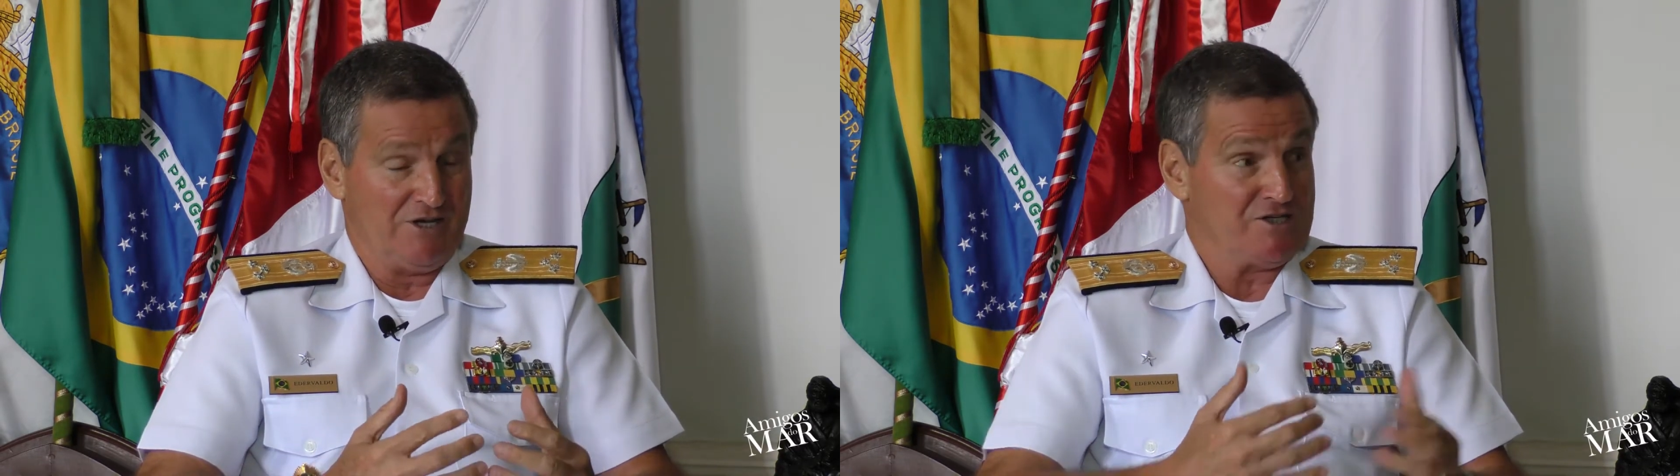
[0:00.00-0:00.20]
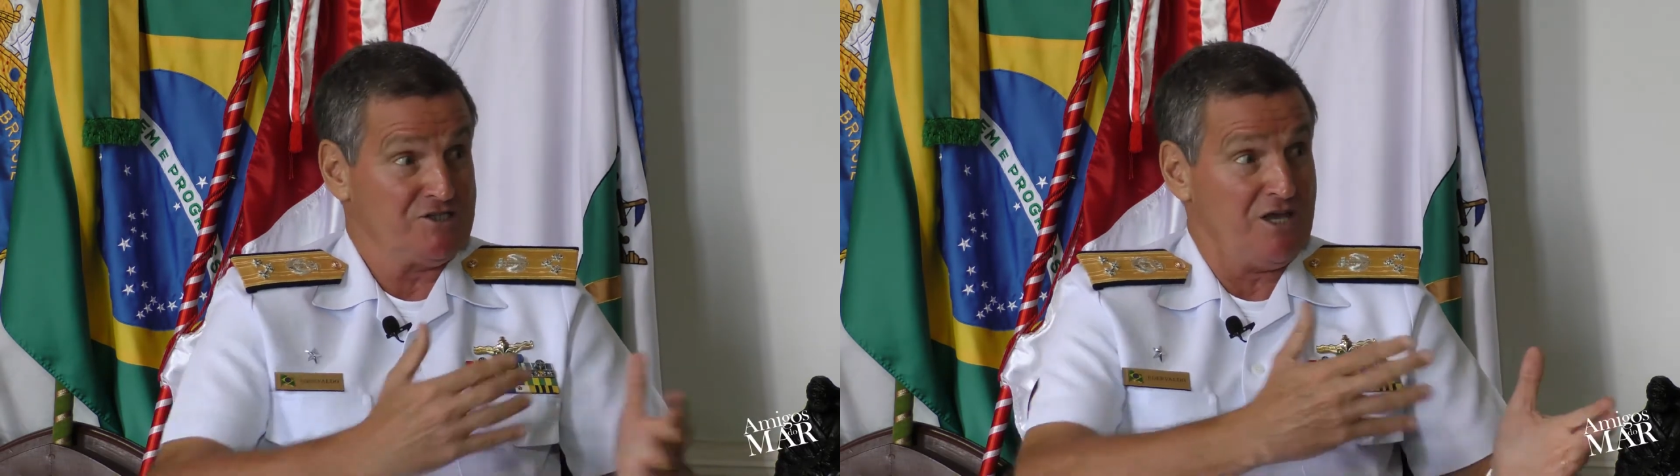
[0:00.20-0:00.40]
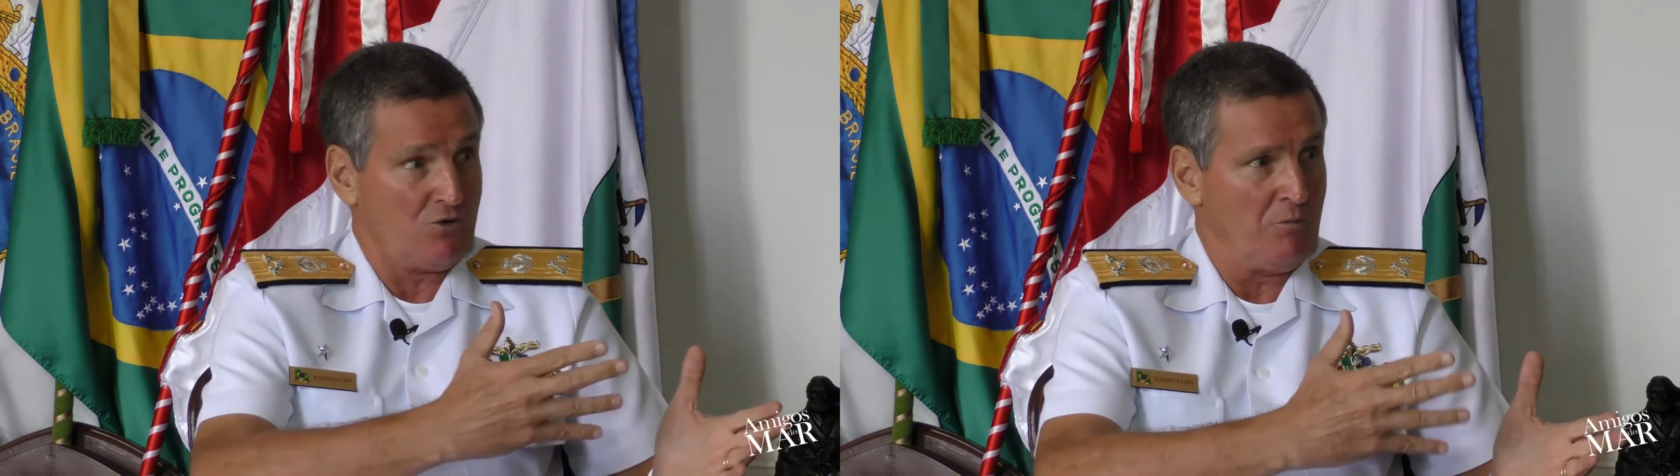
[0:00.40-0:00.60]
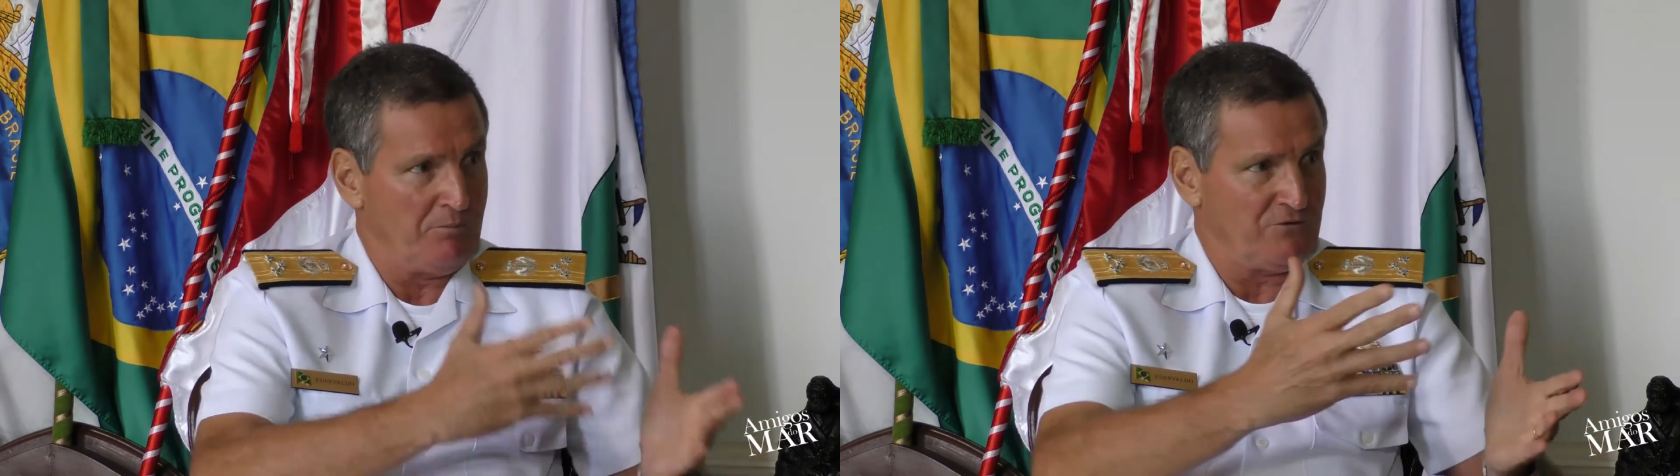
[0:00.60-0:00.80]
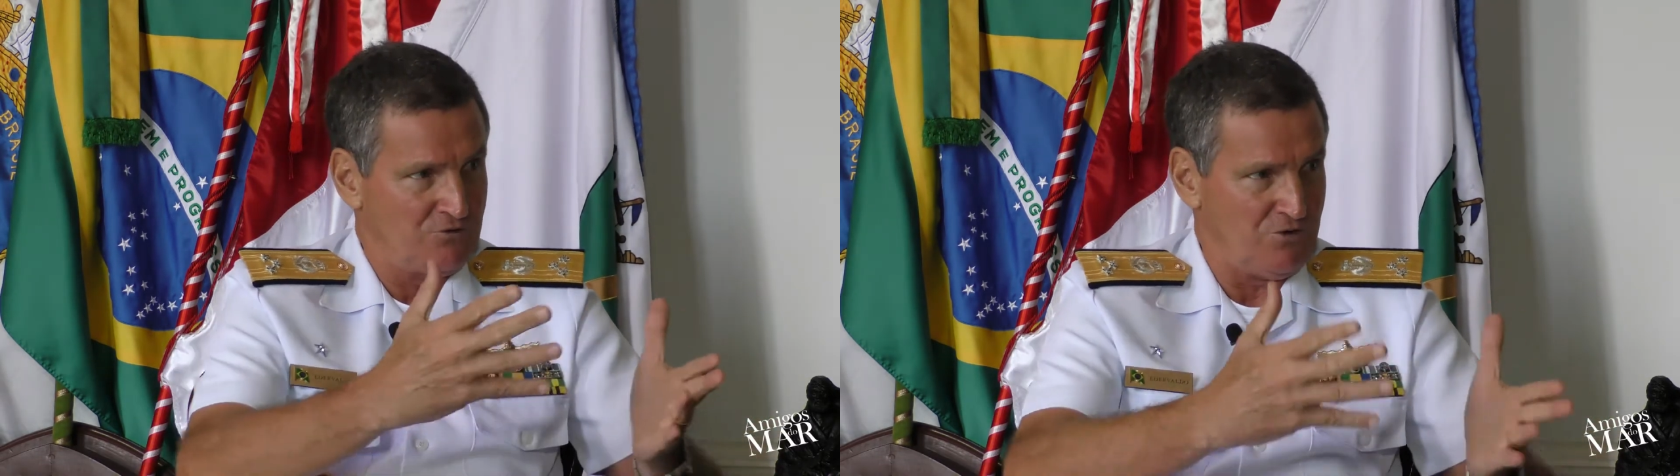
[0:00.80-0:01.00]
crescer como
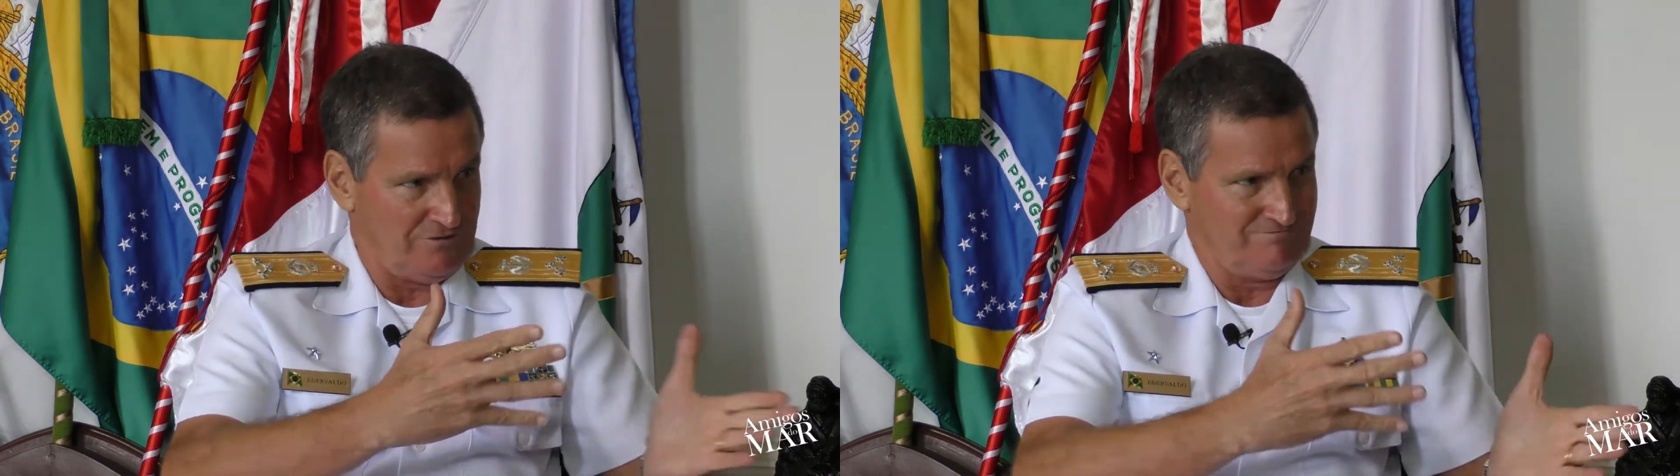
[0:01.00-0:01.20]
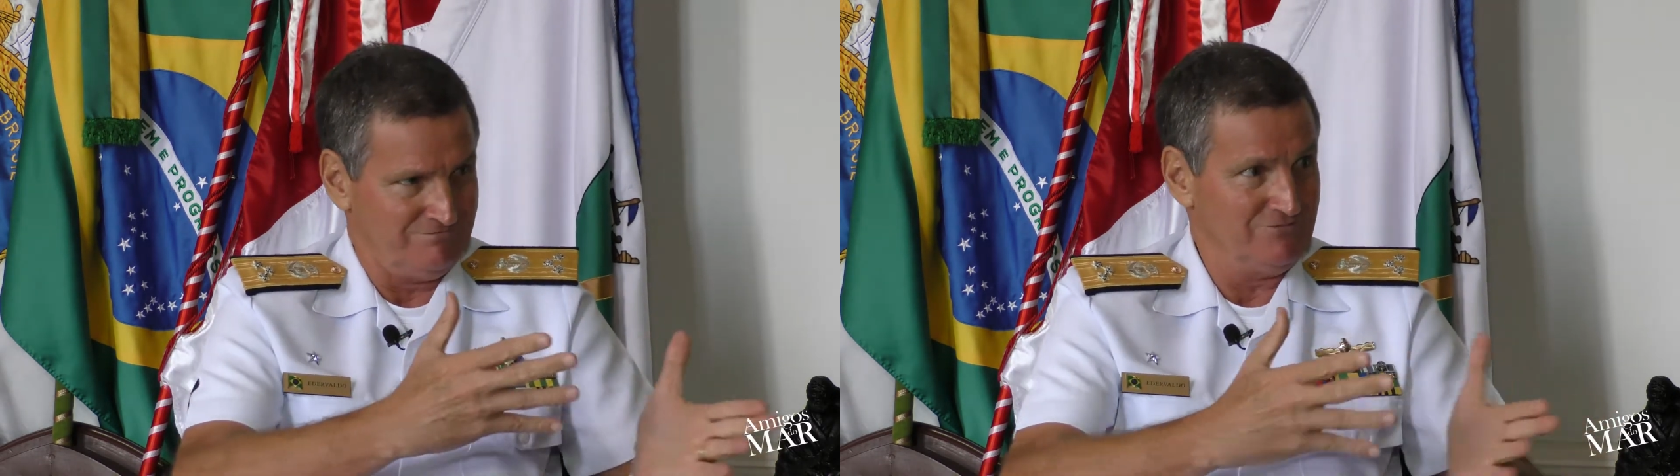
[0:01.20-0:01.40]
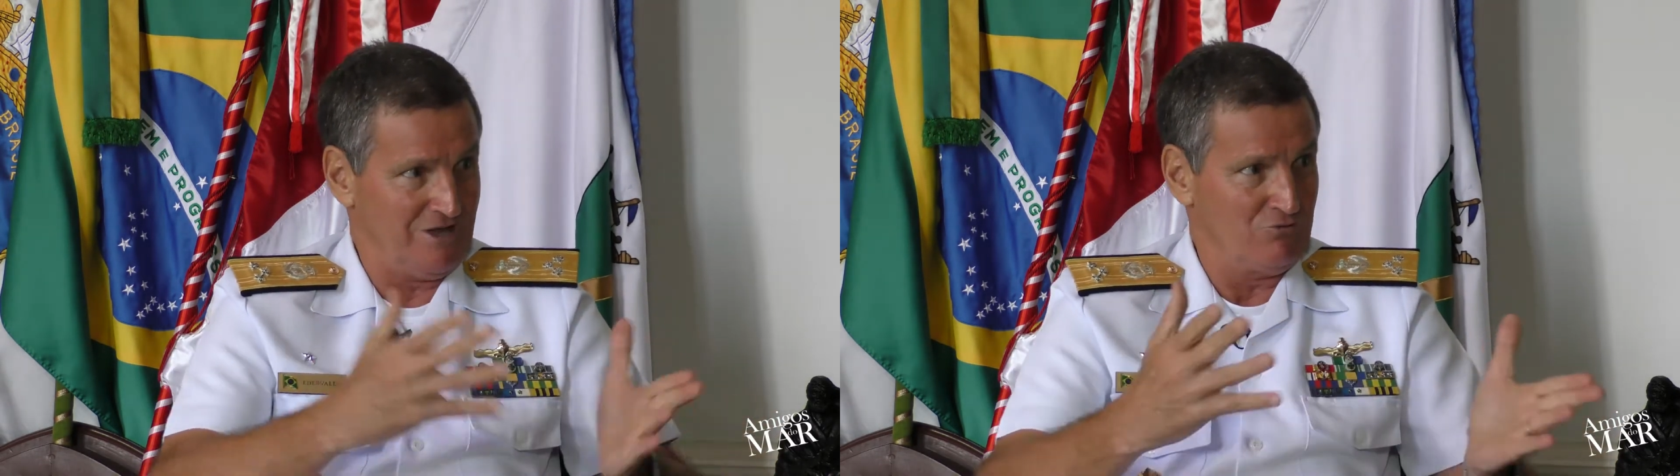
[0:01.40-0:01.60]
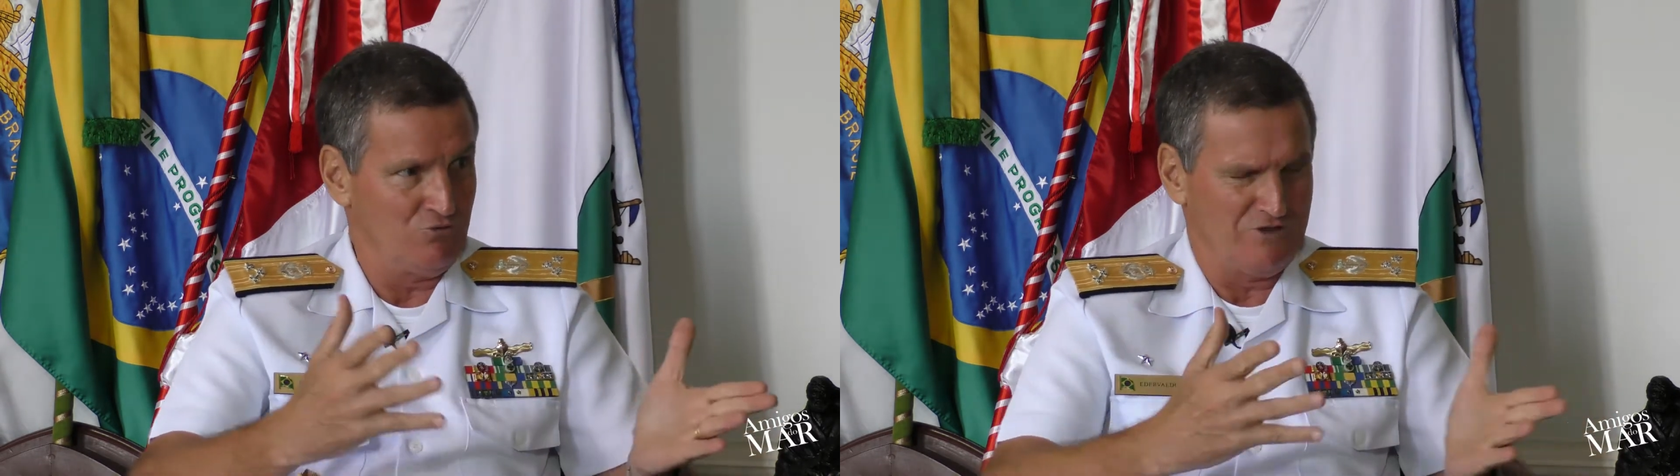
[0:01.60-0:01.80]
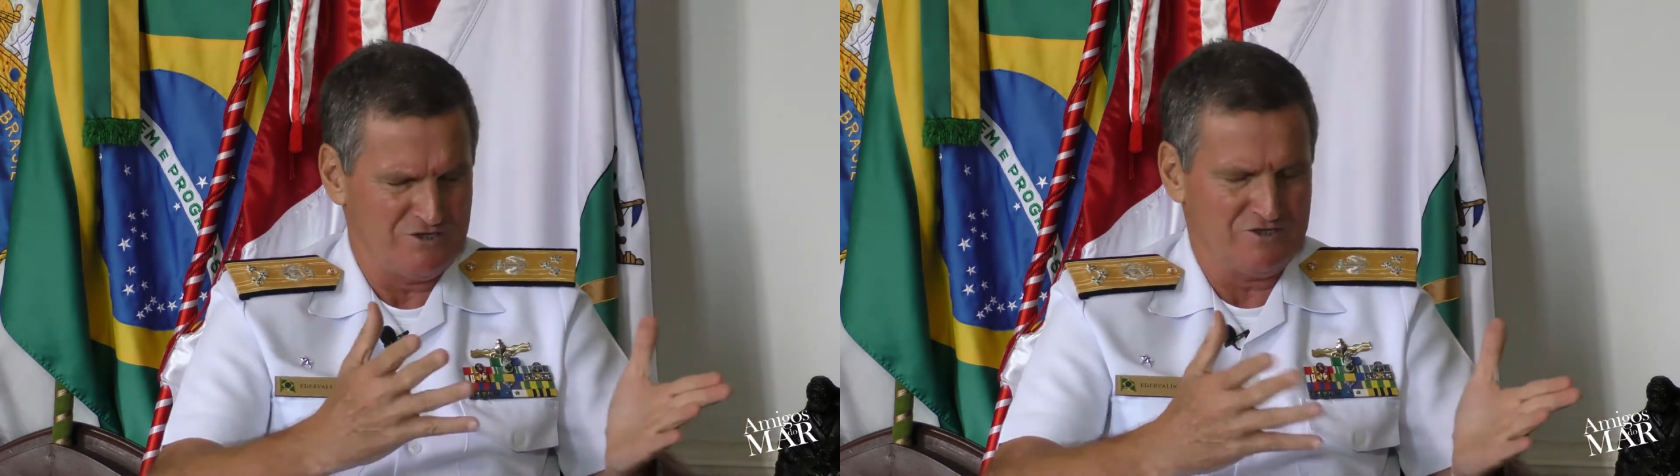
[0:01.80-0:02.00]
pessoa, não tem
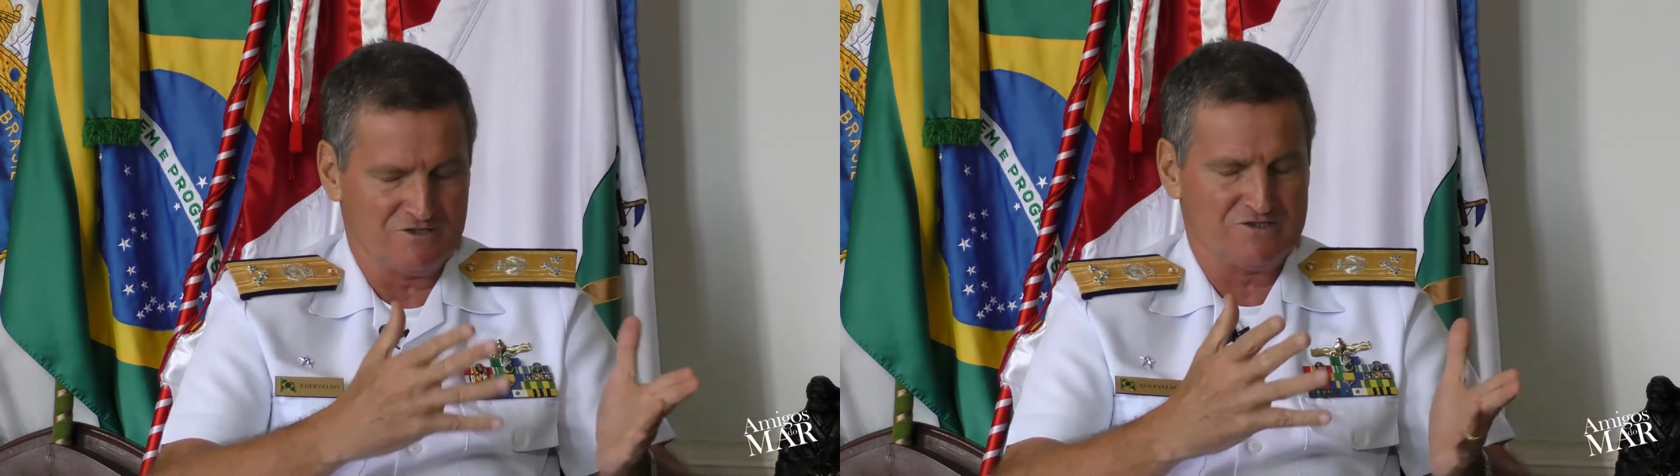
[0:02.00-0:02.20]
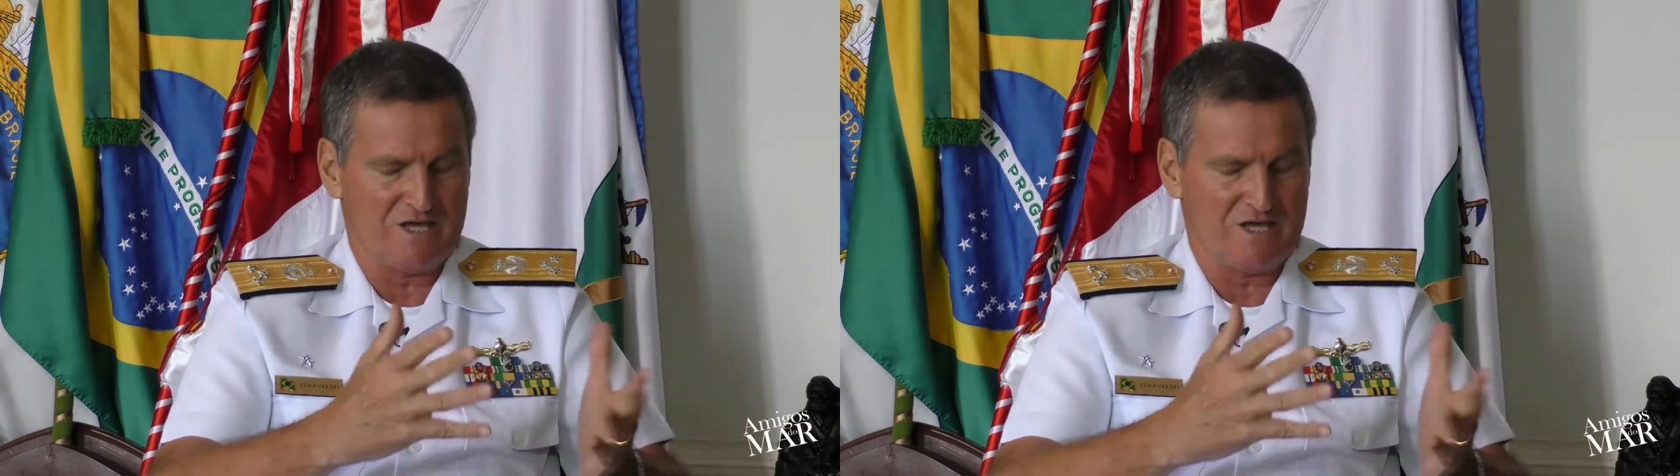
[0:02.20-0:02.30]
dúvida disso, você